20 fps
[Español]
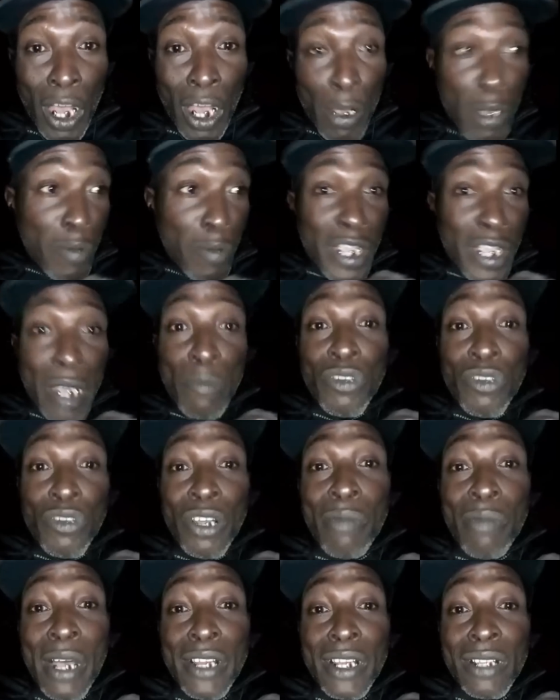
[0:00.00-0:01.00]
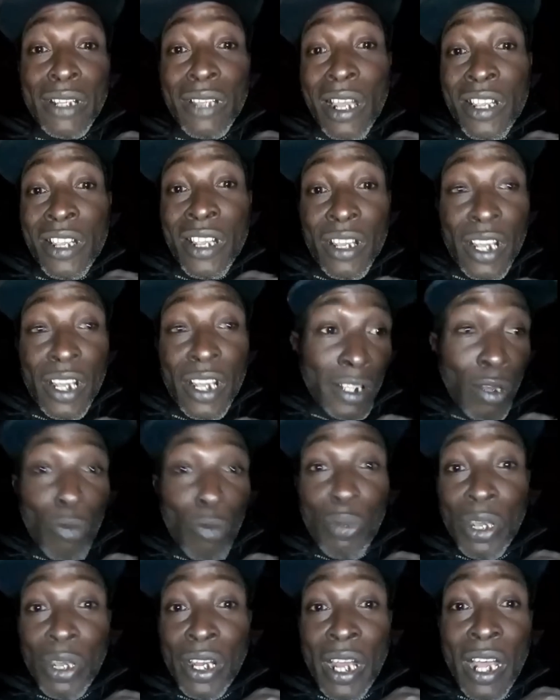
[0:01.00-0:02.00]
A mí me llamó una hermanita ayer que está
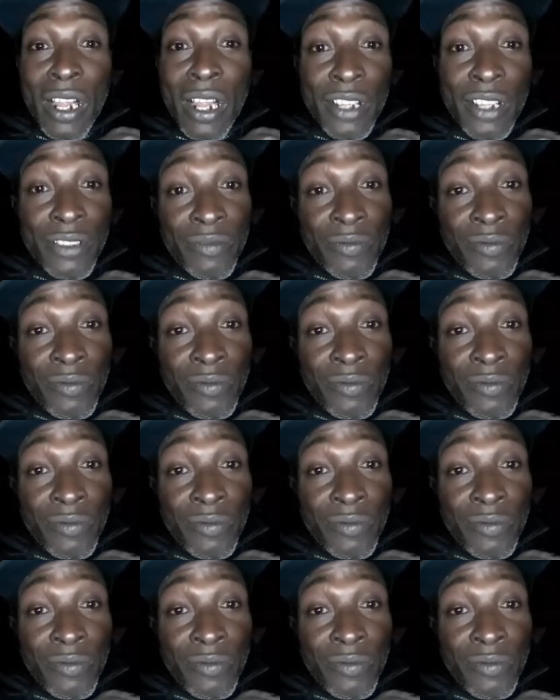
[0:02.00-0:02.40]
operada.